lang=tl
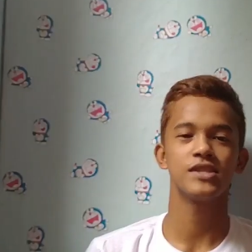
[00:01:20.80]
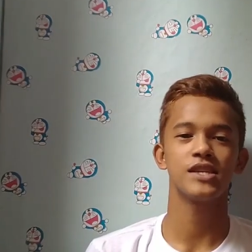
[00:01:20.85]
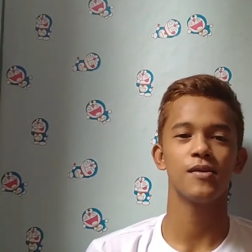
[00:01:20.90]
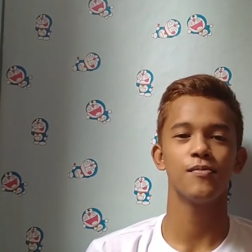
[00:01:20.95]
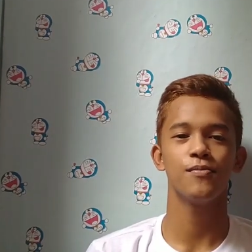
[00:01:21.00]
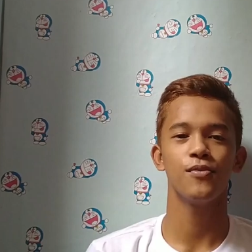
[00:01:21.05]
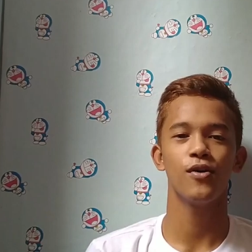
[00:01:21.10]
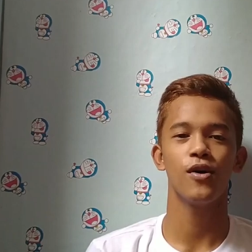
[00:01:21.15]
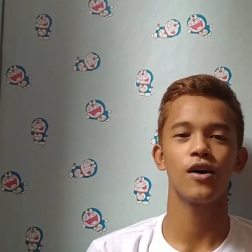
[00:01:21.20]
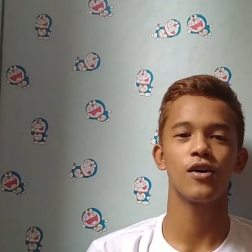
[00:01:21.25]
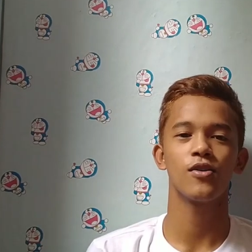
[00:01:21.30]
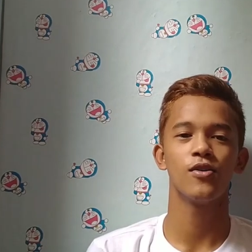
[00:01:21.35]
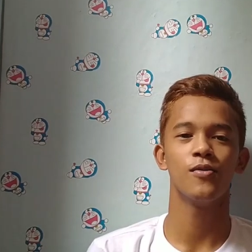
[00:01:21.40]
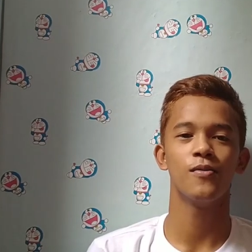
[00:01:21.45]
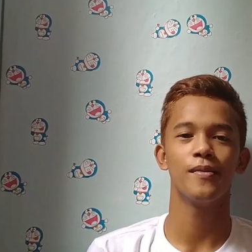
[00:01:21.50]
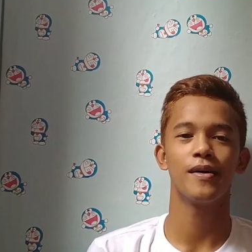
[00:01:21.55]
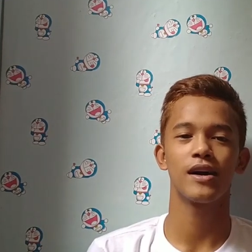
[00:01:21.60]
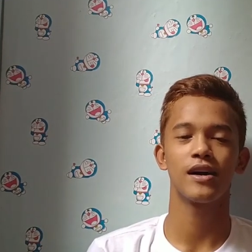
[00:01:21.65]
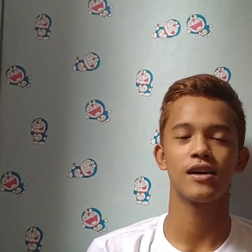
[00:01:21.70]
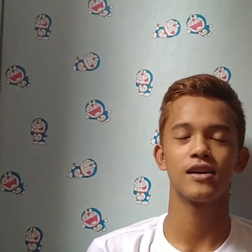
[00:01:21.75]
Nag-umpisa po
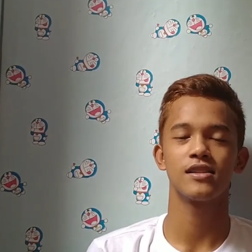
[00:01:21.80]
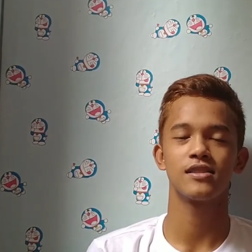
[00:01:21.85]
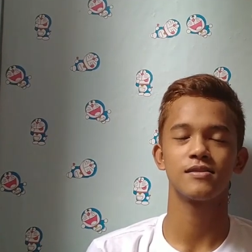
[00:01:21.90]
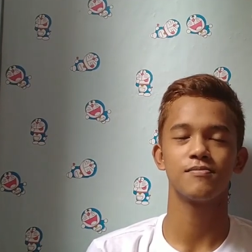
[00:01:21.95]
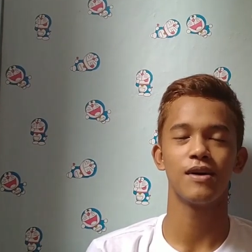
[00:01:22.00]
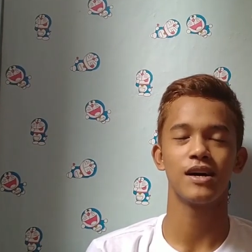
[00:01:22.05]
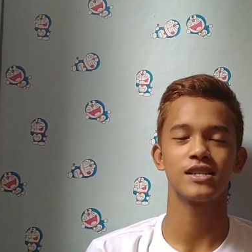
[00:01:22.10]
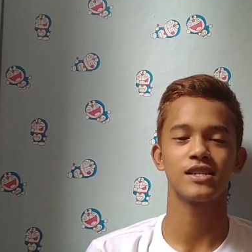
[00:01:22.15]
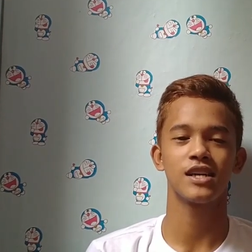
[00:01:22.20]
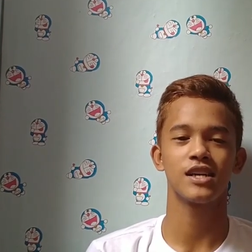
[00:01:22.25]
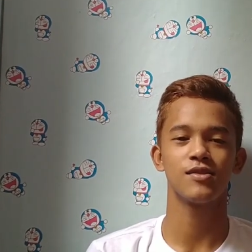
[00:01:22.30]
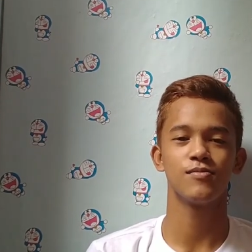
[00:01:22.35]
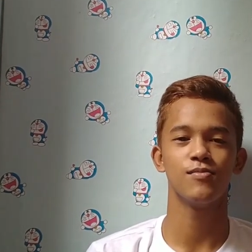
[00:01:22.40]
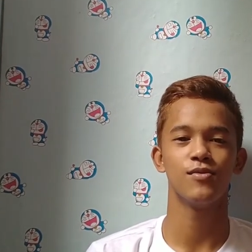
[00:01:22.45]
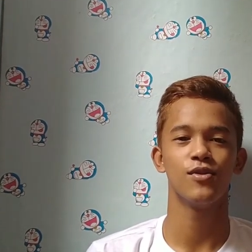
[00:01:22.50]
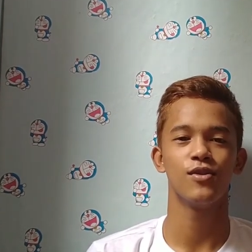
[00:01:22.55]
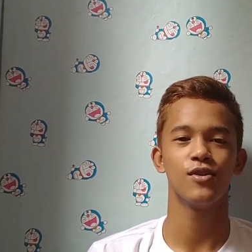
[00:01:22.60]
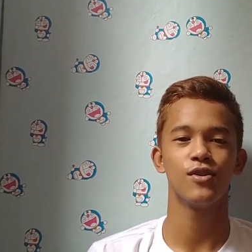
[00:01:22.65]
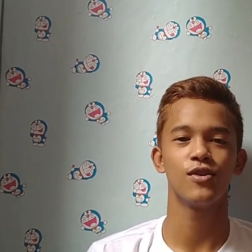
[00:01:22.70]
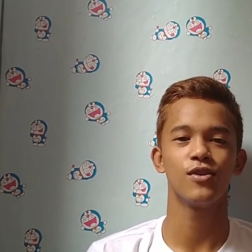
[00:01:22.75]
ako
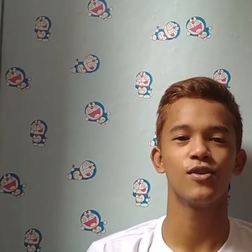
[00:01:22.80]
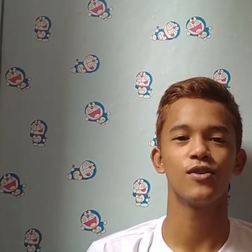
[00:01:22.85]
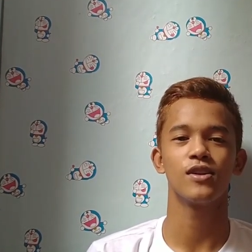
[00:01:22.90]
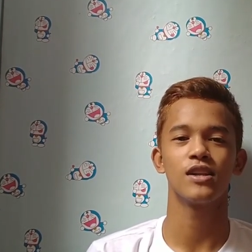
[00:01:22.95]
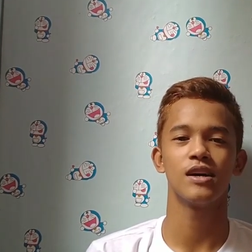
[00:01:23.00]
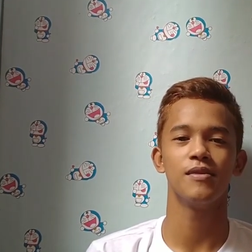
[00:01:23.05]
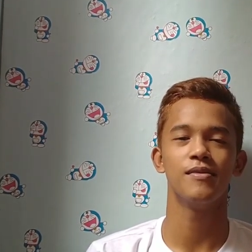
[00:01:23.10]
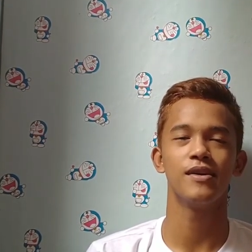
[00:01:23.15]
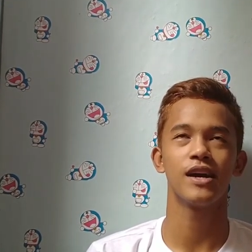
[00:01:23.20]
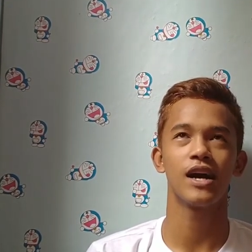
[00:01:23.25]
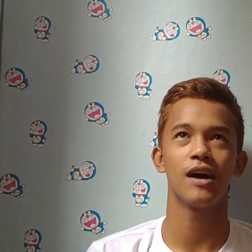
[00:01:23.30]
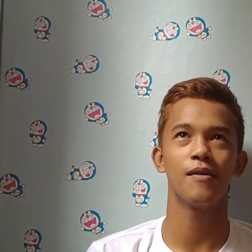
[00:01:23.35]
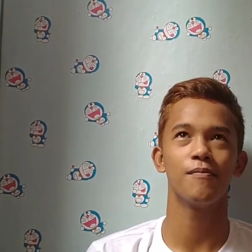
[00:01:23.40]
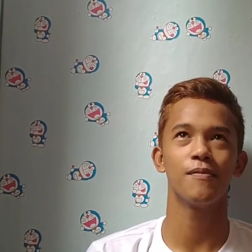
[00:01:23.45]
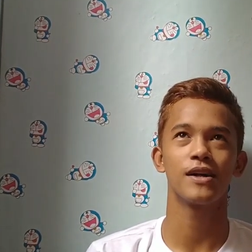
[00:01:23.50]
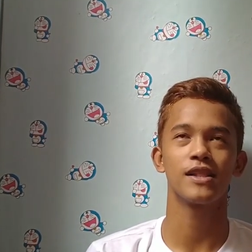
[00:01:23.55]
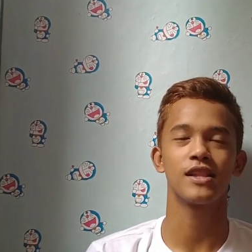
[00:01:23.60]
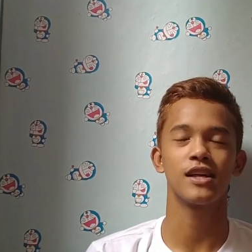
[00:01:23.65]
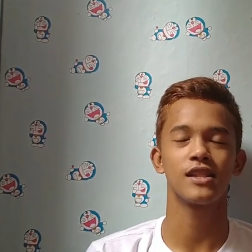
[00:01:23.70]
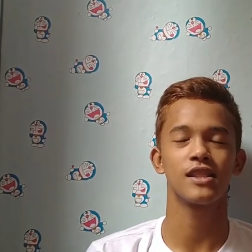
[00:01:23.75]
mag-basketball noong labing
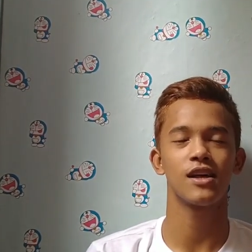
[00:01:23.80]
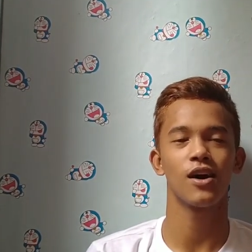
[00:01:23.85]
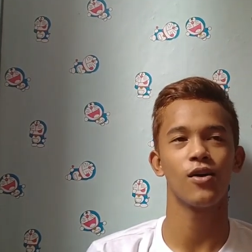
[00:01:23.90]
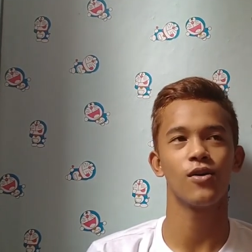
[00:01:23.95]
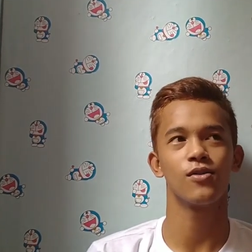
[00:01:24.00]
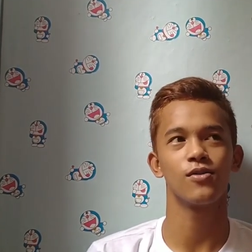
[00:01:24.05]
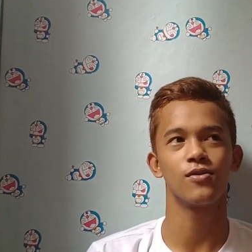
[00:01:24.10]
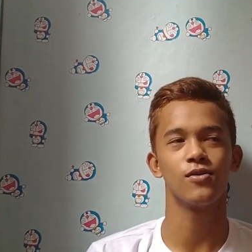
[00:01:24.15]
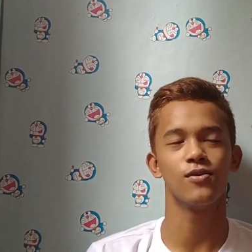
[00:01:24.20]
apat na taong